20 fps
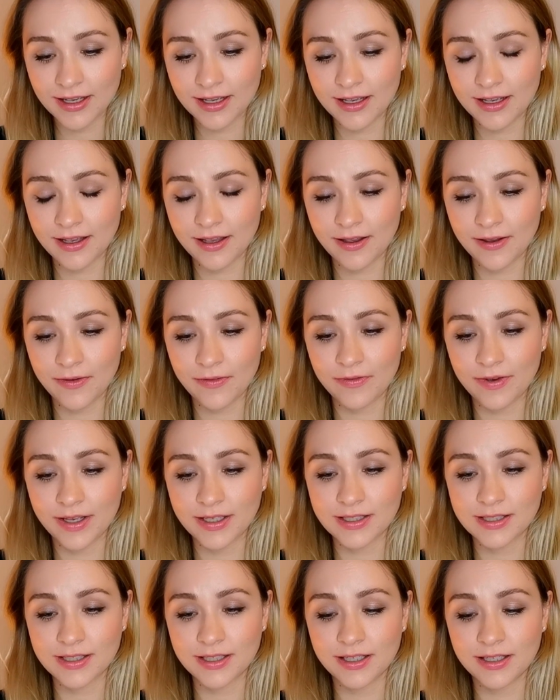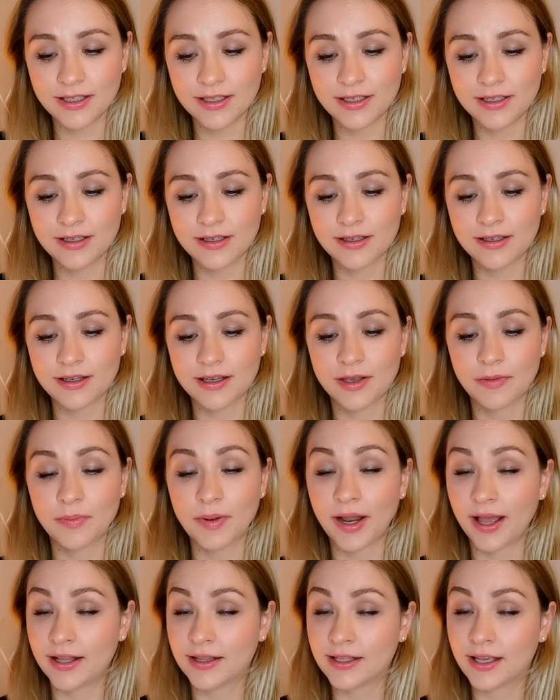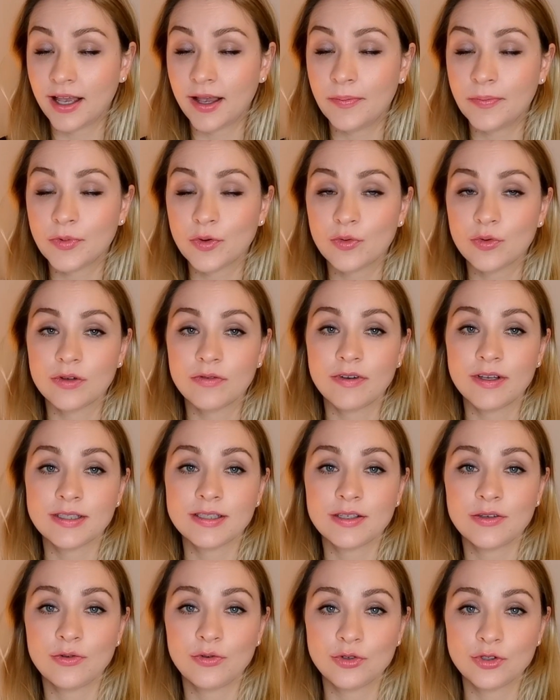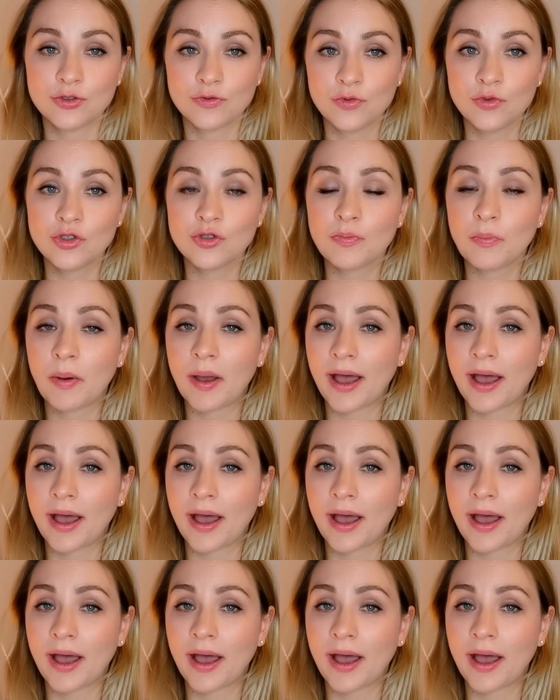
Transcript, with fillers: äh, was ihr geplant habt oder was ihr euch wünscht,